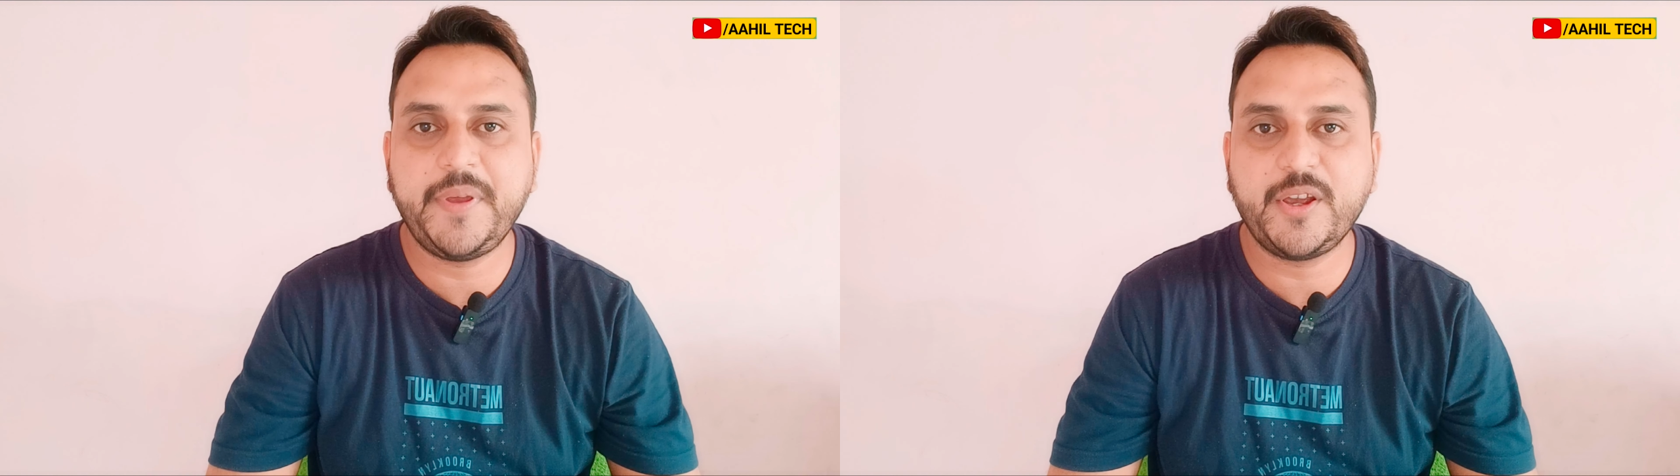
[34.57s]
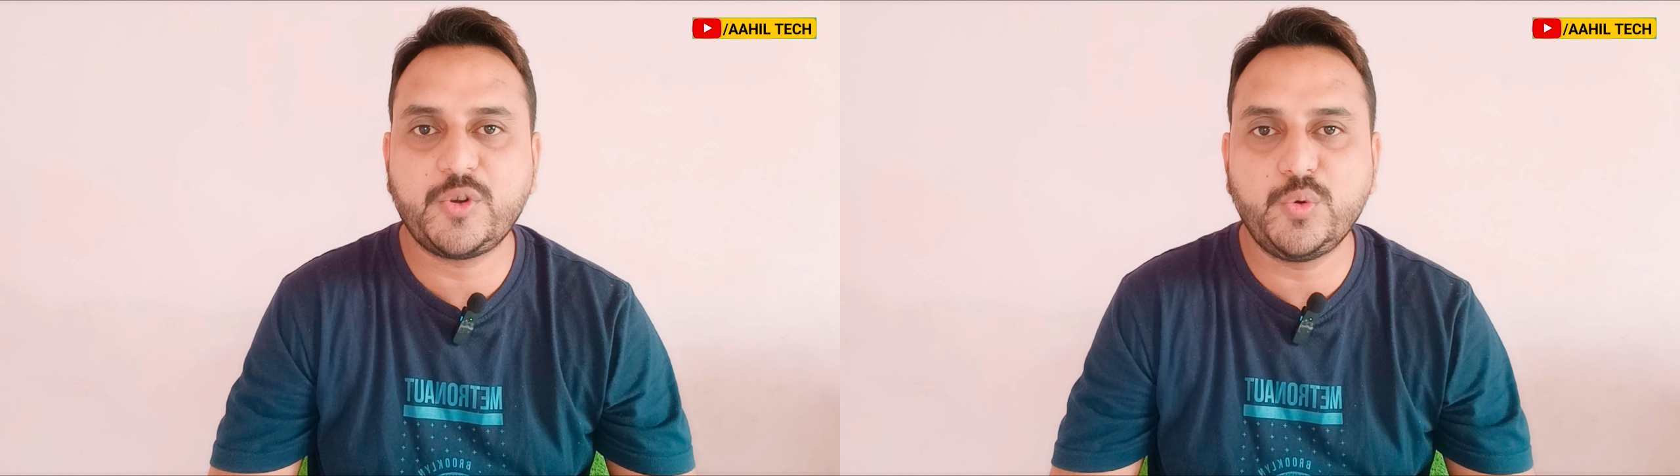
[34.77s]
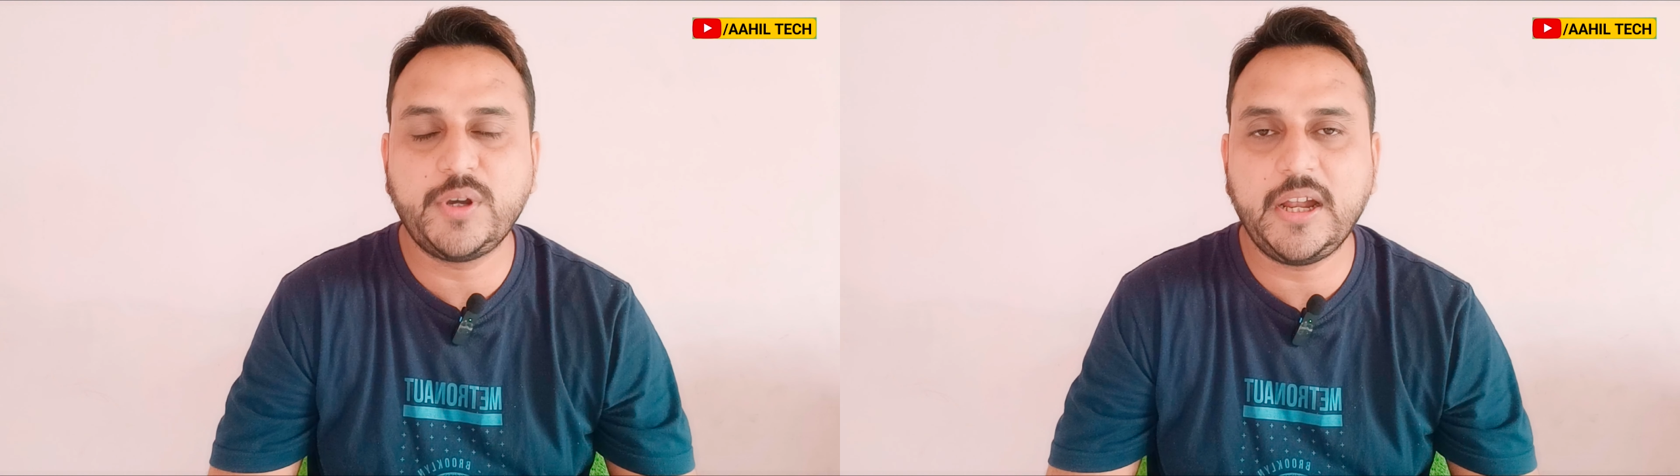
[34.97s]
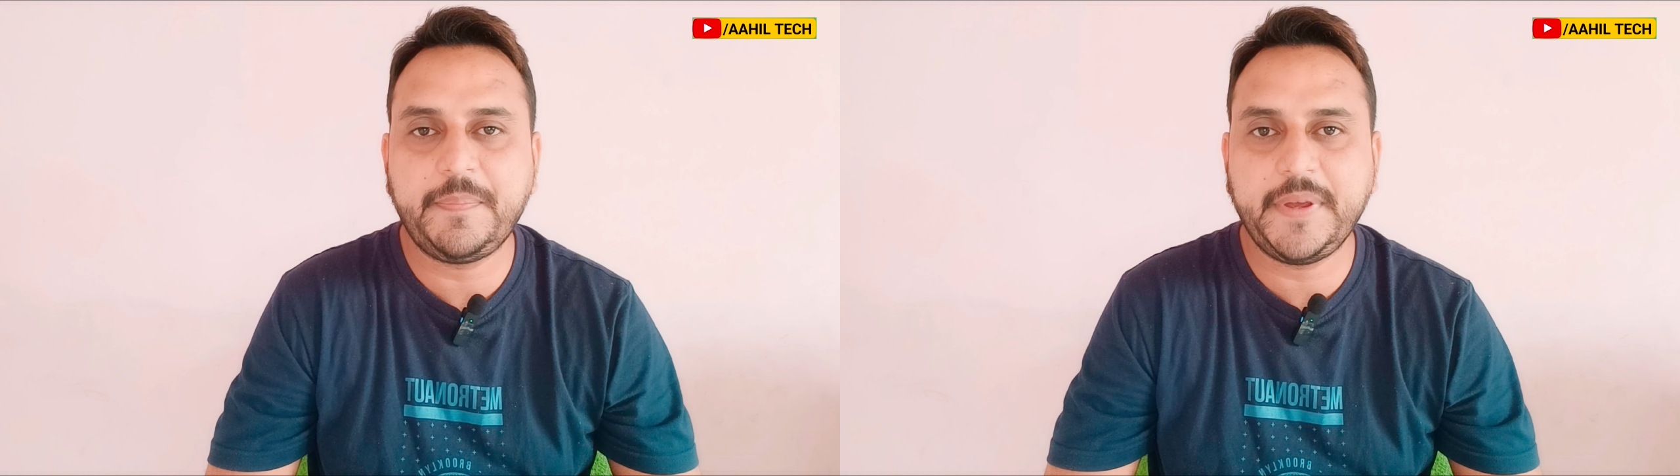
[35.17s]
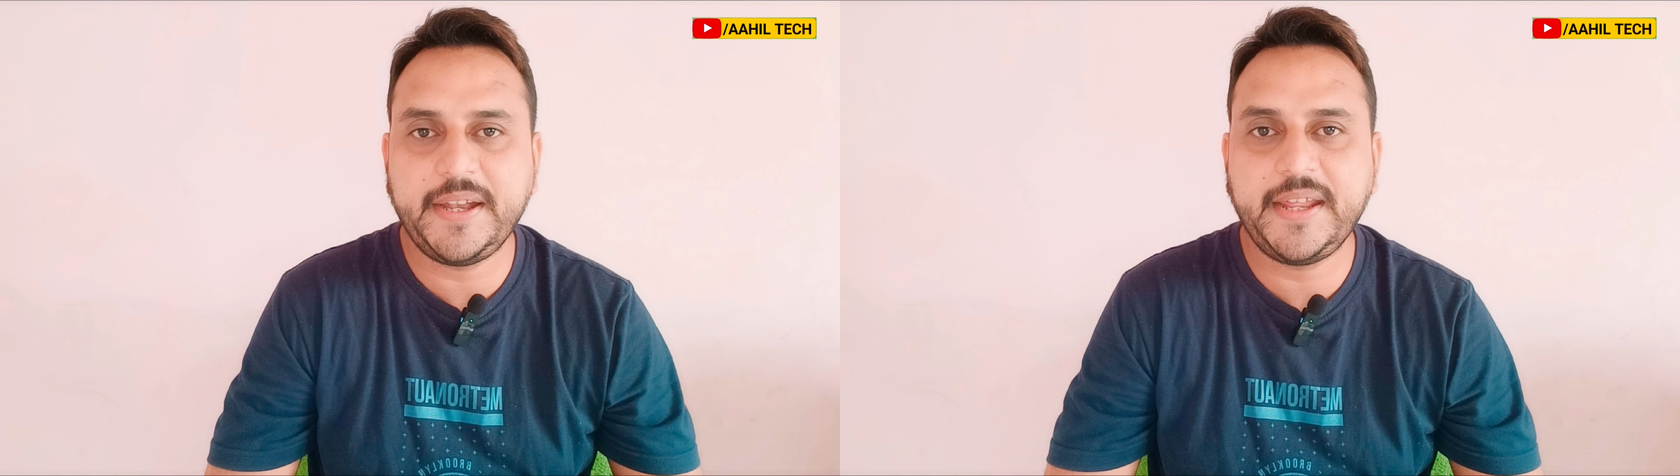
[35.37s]
पे गूगल
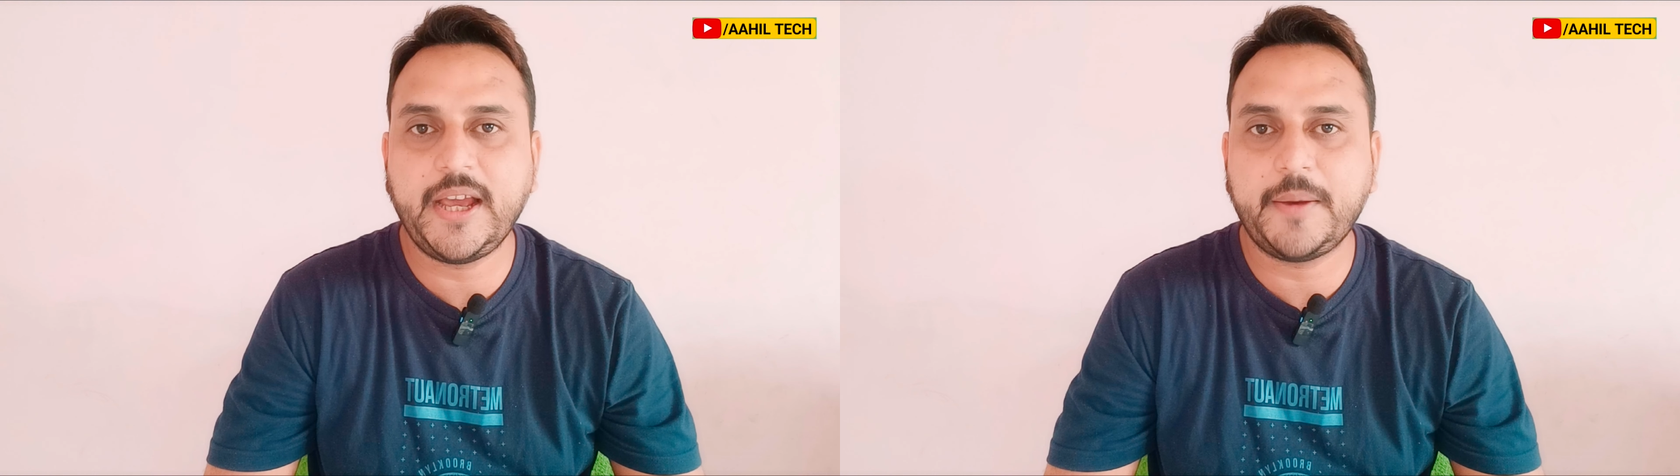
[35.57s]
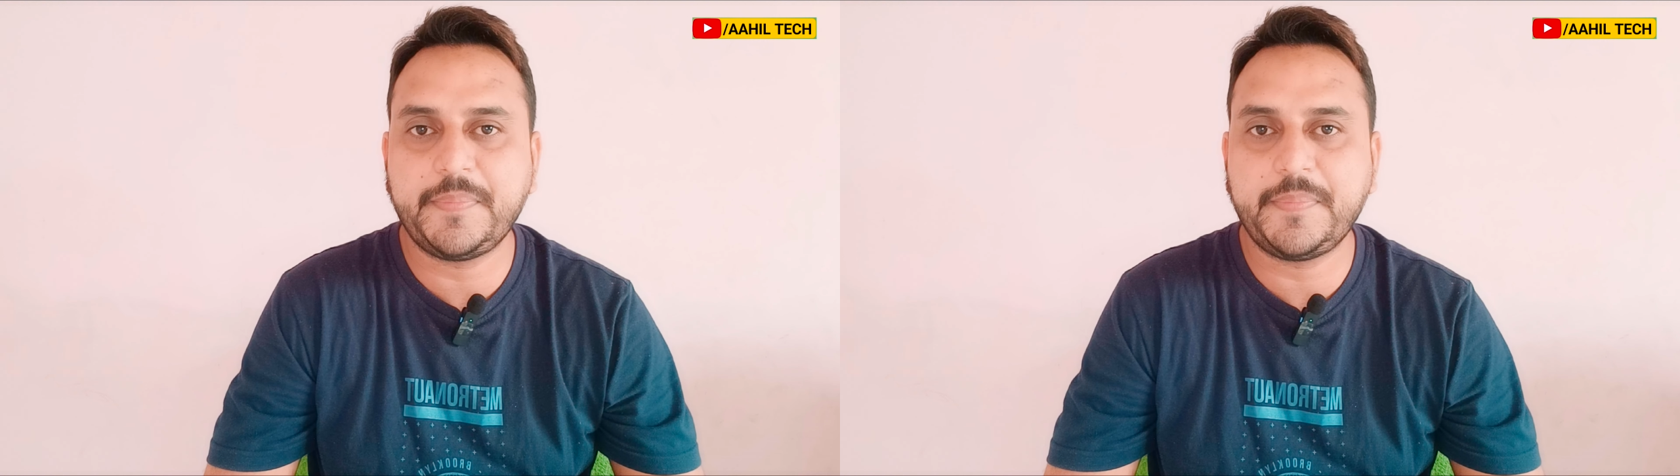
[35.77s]
पे ने